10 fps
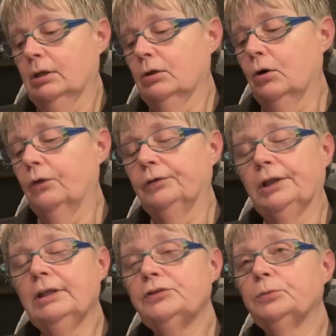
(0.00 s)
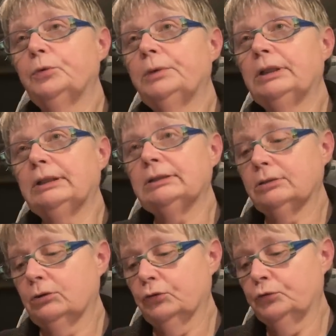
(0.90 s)
On verra à ce moment-là.
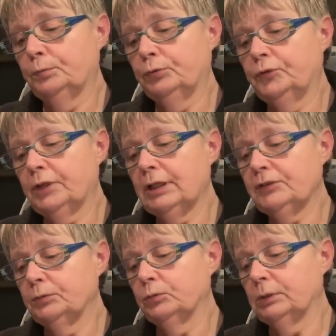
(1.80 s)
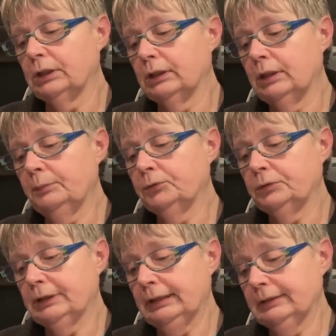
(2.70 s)
Hmm. On se posera à ce moment-là,
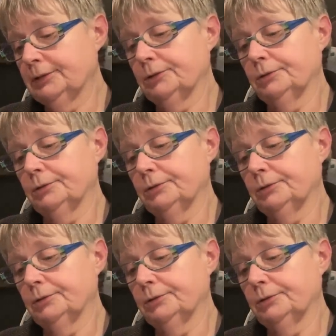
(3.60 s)
peut-être.